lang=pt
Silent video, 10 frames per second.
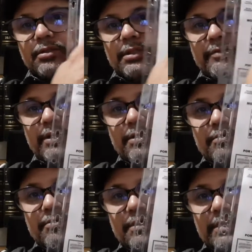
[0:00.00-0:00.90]
Tá vendo?
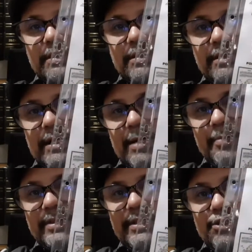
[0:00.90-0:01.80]

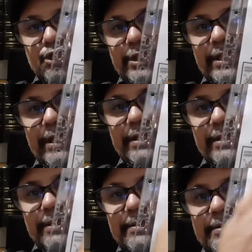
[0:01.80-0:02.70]
Capas,
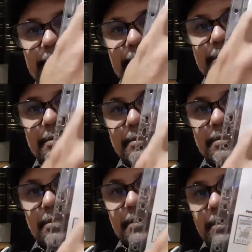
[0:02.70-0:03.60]
etiquetas,
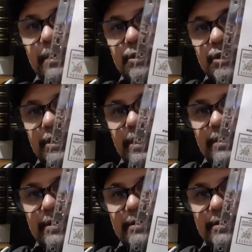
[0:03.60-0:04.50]

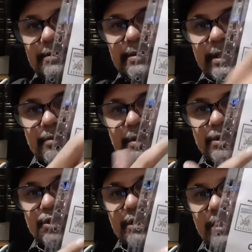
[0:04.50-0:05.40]
etiquetas de cédula,
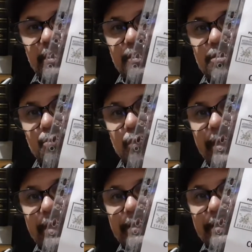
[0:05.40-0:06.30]
etiquetas de
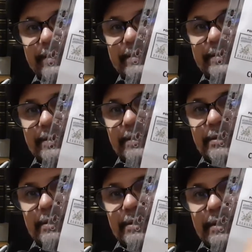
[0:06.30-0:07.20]
moeda,
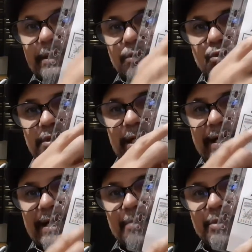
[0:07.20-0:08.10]

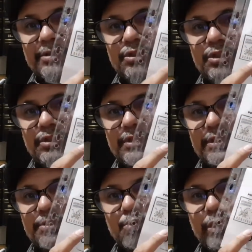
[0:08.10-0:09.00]
contracapas de,
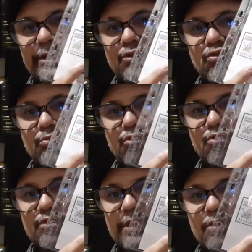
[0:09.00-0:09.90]
de moedas do mundo,
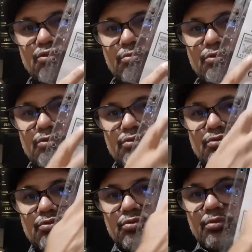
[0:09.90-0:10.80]
cédulas do mundo,
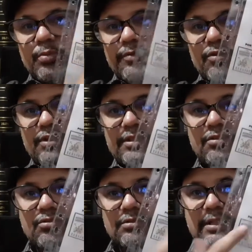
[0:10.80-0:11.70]
tudo para vocês
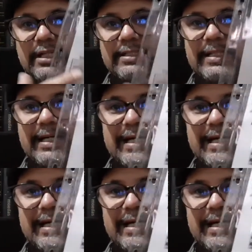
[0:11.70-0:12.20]
encontrarem na